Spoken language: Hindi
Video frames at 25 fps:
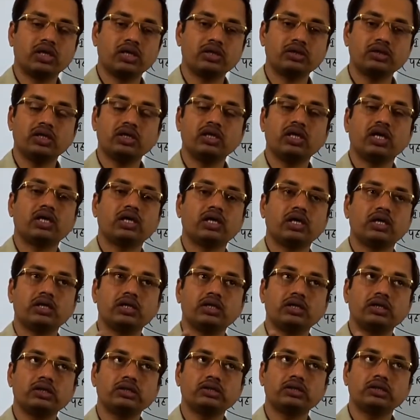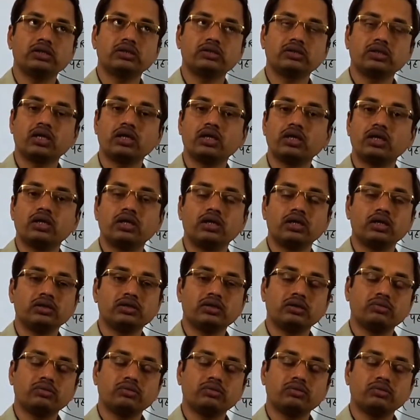कर दे या करने की चेष्टा न करे